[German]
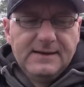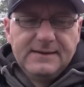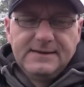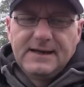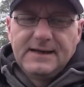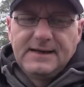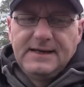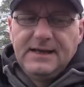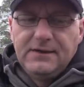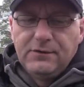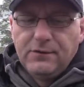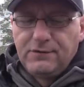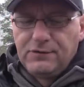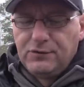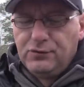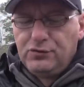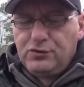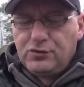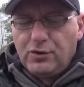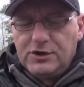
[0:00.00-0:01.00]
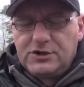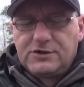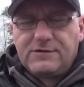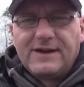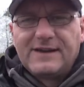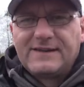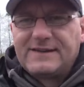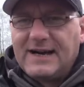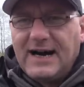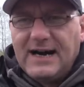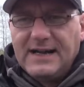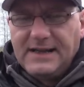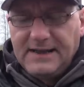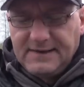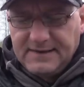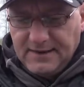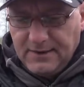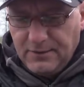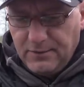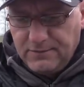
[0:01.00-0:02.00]
da geht auf gut Deutsch fast gar
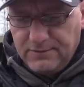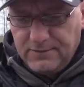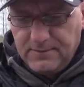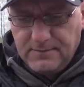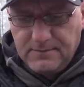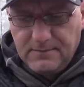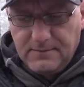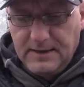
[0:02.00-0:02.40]
nichts auf.